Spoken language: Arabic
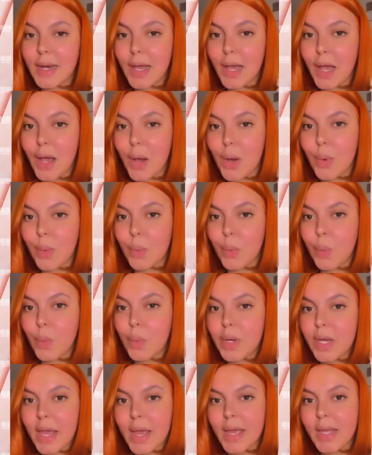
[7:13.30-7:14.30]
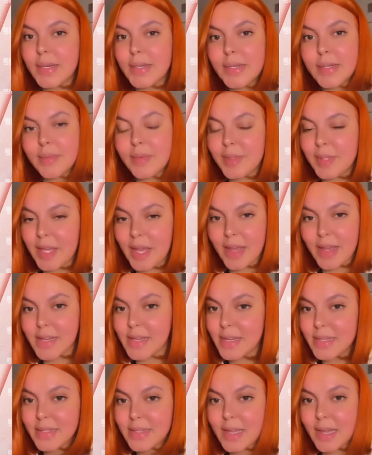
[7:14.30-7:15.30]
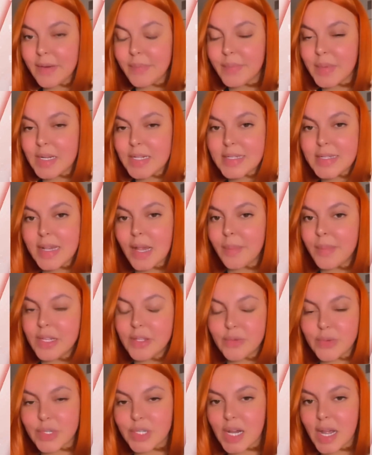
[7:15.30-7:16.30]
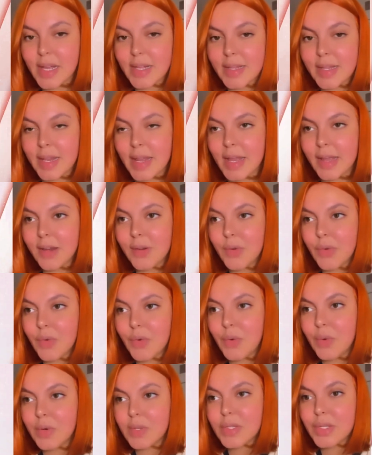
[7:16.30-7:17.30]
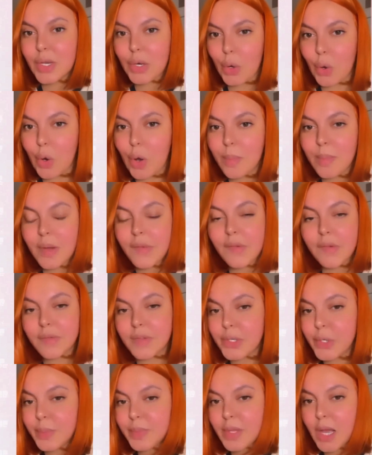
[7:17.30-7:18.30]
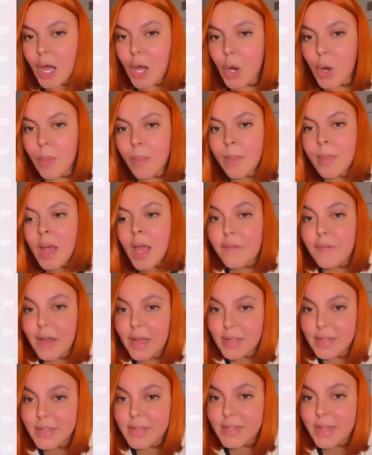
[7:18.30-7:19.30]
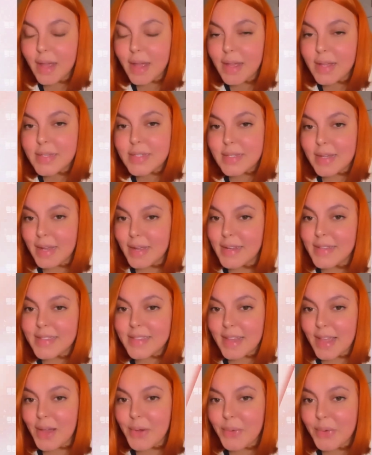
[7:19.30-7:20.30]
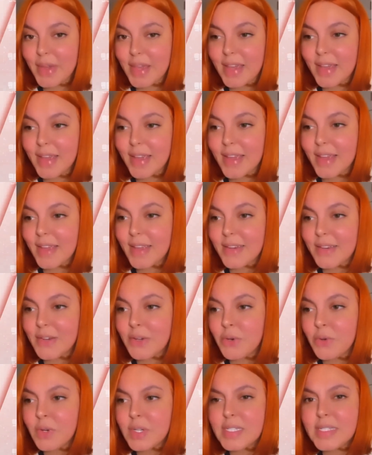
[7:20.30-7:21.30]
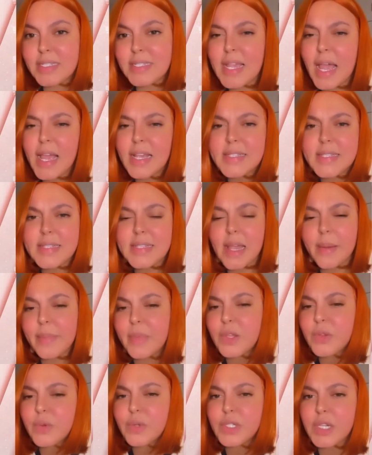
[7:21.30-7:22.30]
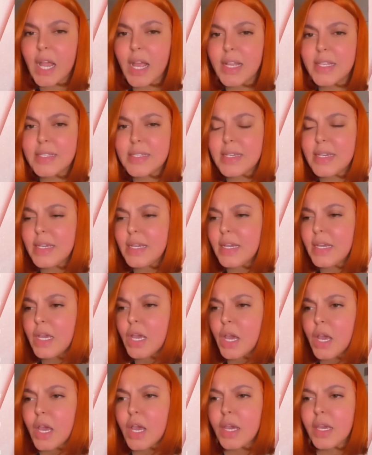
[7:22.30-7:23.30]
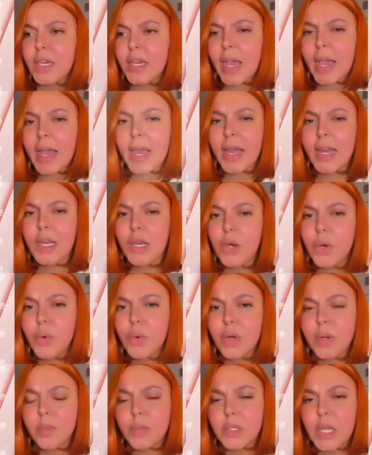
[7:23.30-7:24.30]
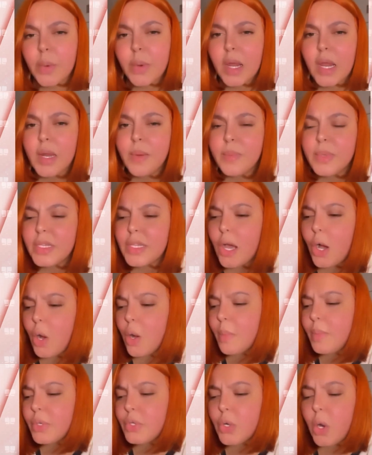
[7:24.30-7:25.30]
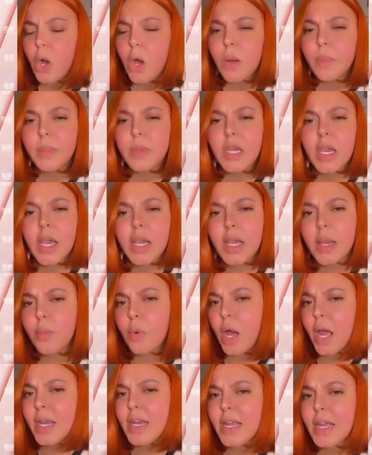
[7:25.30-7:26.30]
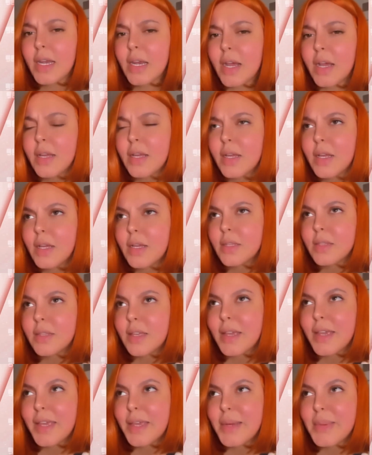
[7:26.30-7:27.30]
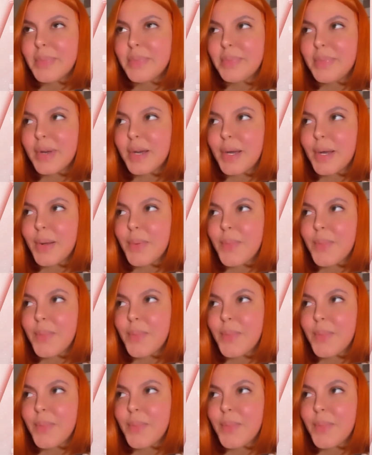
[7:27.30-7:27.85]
طلع وكان متضايق جدا من سيامند وشهد لانه طلعوا هما في الفيديو بتاعهم فانت زعلت قوي انه ازاي سيامند وشهد يقلوا المتابعين بتاع بتوعهم يهجموا علينا طيب